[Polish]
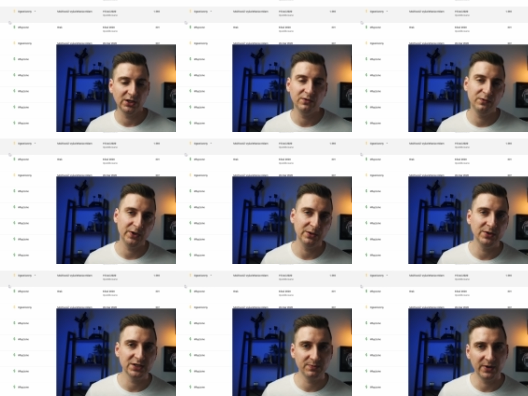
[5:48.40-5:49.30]
kiedy
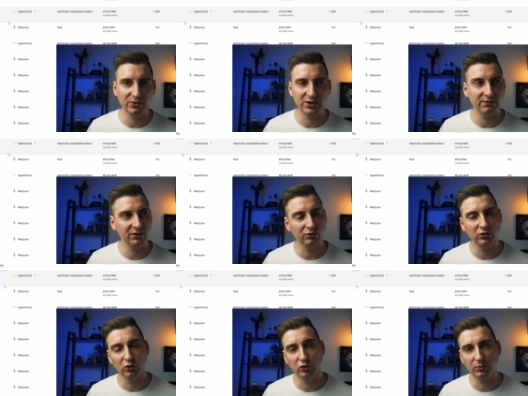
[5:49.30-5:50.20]
film nie spełnia
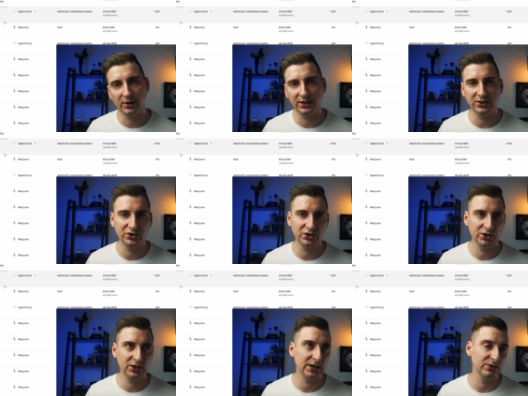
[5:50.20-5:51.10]
według YouTube'a
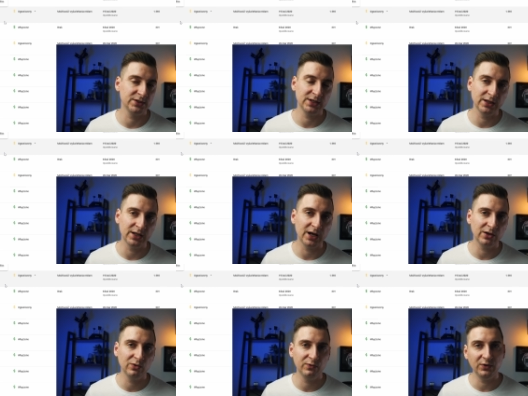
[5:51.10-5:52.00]
jakichś jego
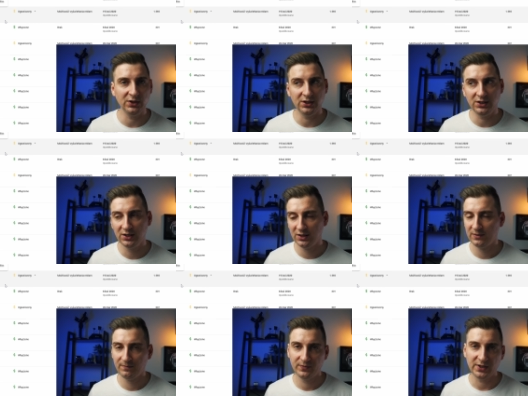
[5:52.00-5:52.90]
standardów i
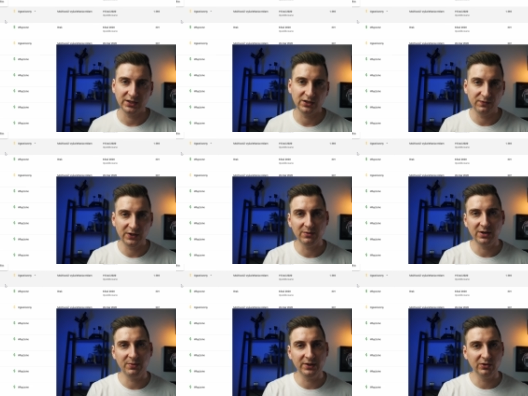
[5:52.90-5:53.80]
na tych
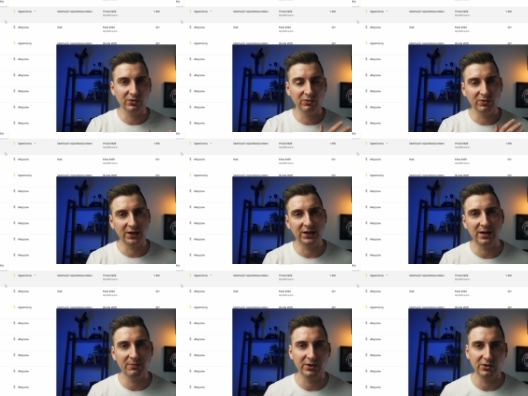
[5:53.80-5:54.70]
filmach będą
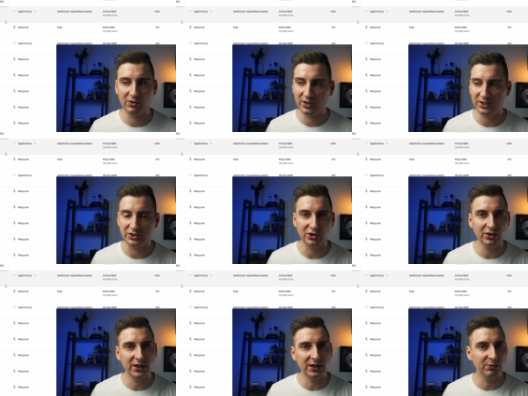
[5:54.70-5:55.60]
reklamy
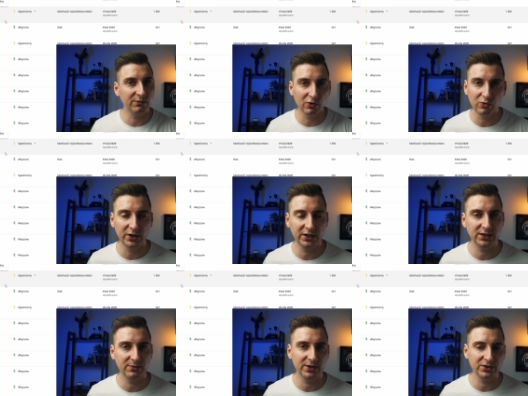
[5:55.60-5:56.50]
ograniczone albo w ogóle
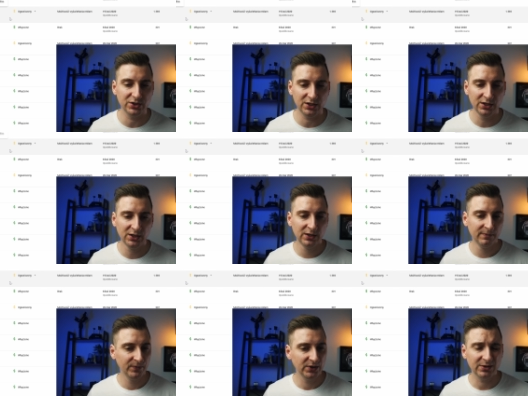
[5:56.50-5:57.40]
ich nie będzie.
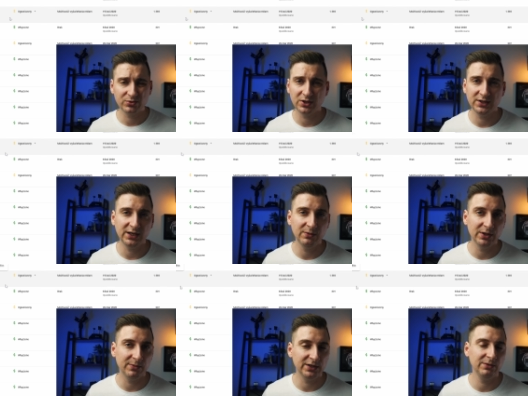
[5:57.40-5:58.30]
I na przykład
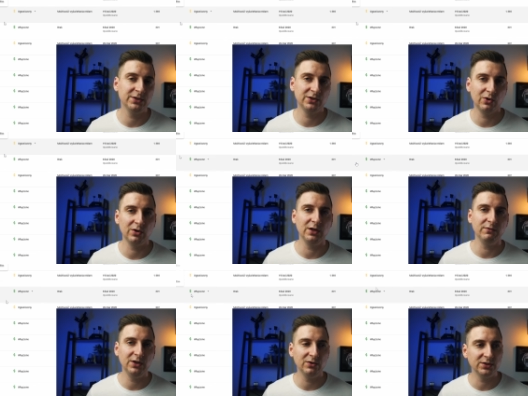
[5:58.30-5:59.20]
takim tematem jest
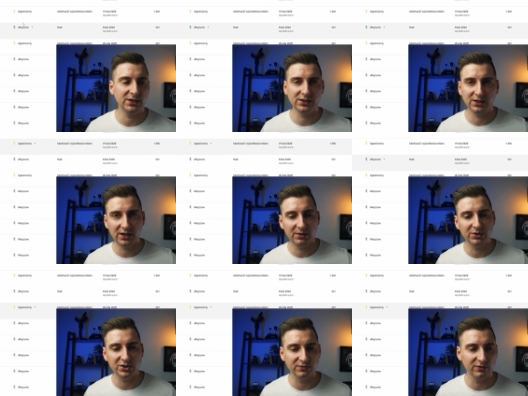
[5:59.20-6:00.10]
koronawirus. Jak
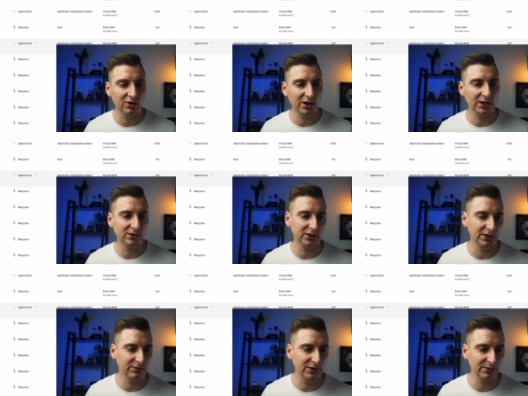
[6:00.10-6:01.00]
nagrałem kiedyś vloga, to
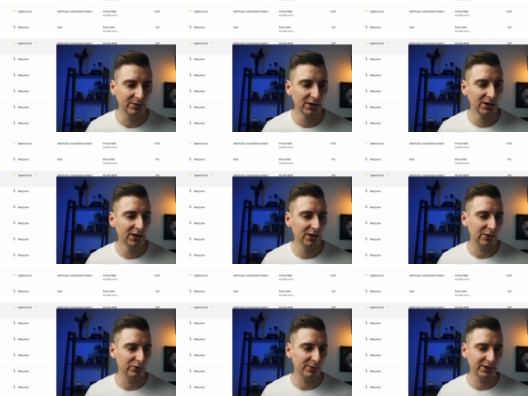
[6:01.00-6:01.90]
ten film
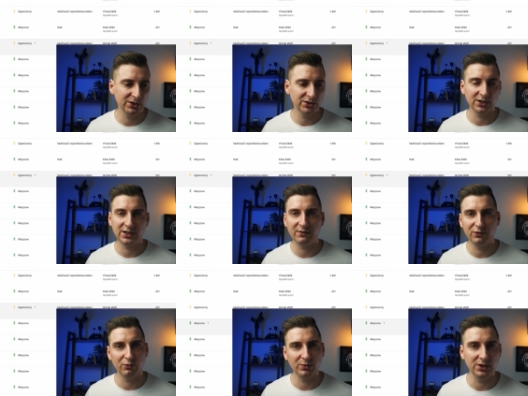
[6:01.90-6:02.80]
automatycznie
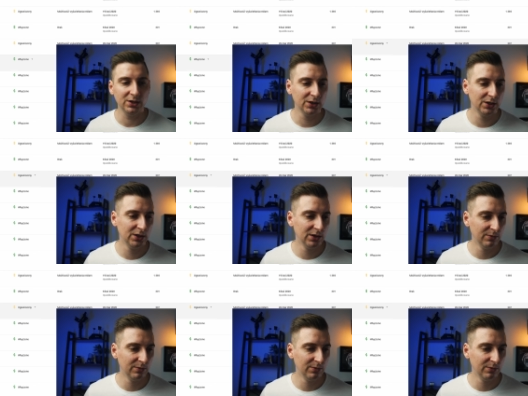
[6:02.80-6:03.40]
trafił mi